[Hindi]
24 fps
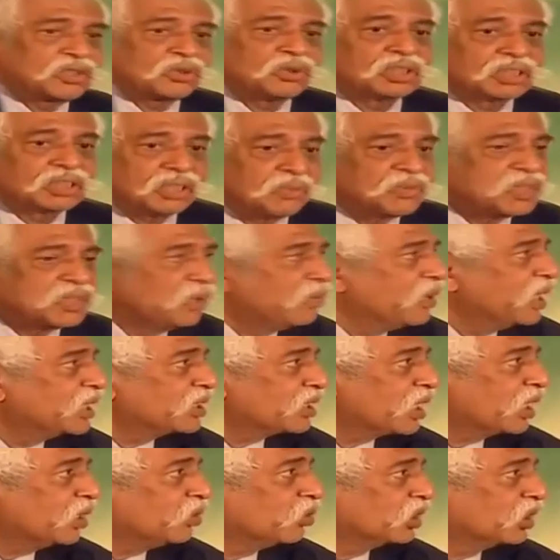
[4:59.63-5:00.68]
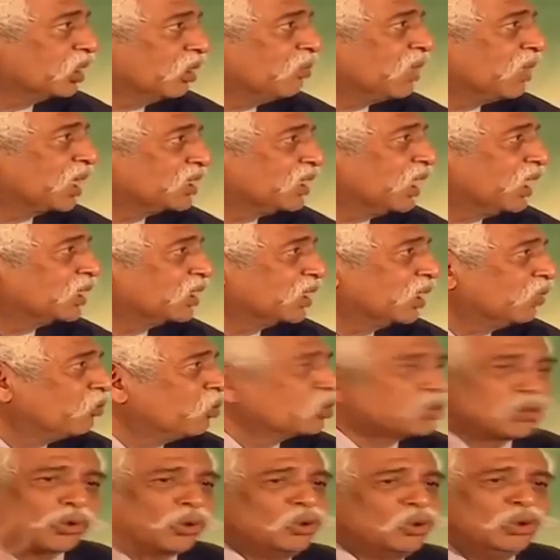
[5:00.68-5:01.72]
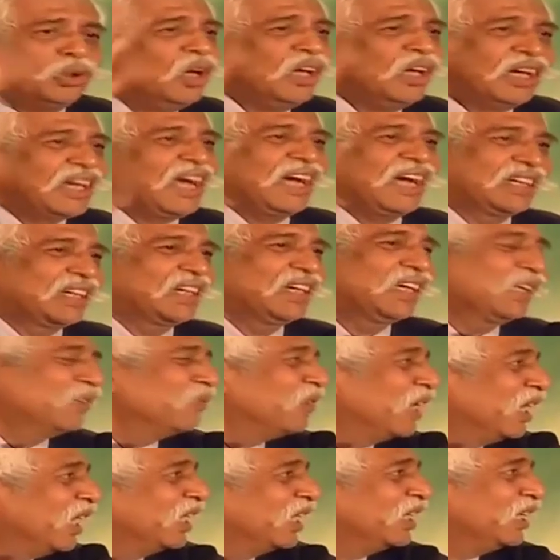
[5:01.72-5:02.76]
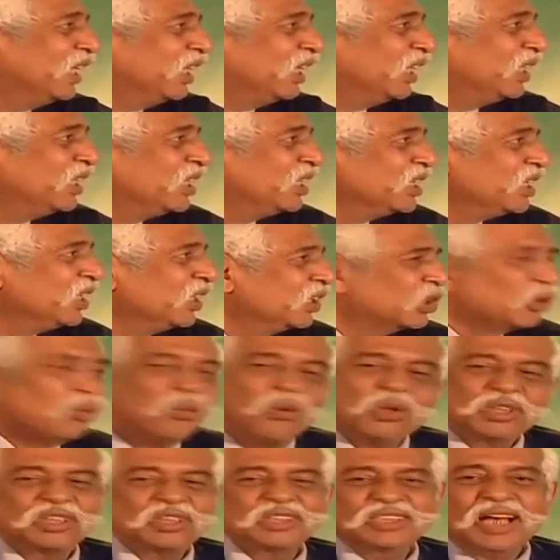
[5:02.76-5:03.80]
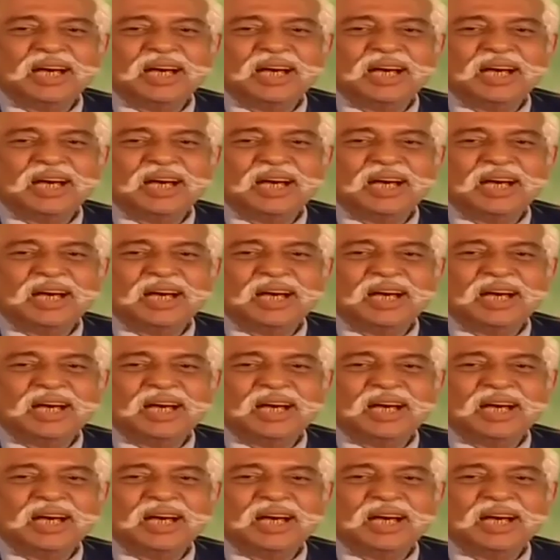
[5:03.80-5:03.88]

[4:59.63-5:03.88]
जो सब्जी बेच रहे होते हैं मर जाते हैं वो जुलू कैटेगरी में नहीं है तो वो तो